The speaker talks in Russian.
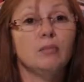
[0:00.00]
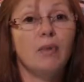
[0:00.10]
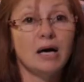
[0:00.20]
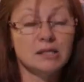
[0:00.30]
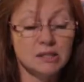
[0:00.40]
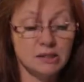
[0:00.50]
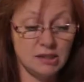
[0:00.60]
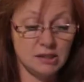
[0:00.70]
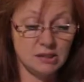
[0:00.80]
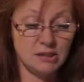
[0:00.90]
масло
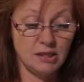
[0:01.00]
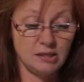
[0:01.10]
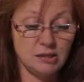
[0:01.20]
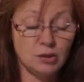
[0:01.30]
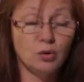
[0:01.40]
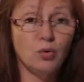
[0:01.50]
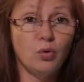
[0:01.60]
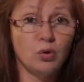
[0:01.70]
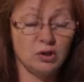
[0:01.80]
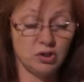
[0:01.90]
достать,
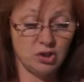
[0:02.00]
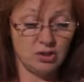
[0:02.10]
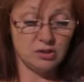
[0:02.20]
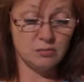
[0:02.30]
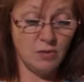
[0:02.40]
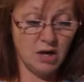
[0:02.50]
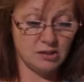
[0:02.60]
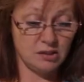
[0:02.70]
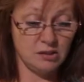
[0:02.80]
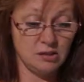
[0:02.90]
горлышко
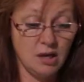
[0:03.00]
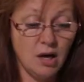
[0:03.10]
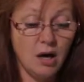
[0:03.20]
смазать.